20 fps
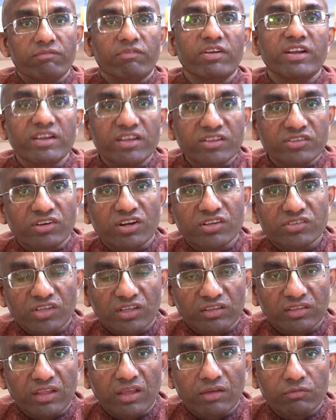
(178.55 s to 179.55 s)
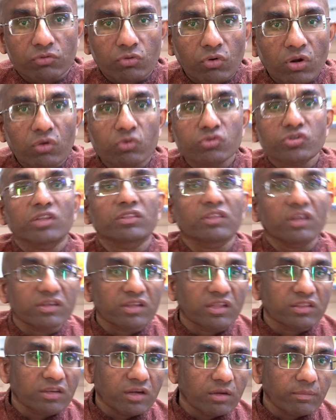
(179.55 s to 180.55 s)
फिटनेस रख सकते हैं थोड़ा कुछ हद तक
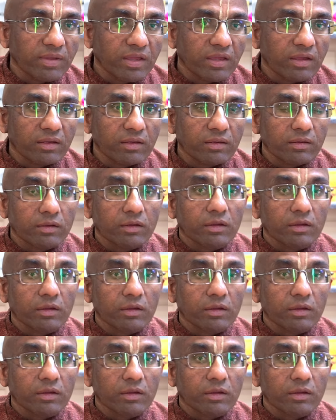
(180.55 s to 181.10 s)
नियंत्रण में है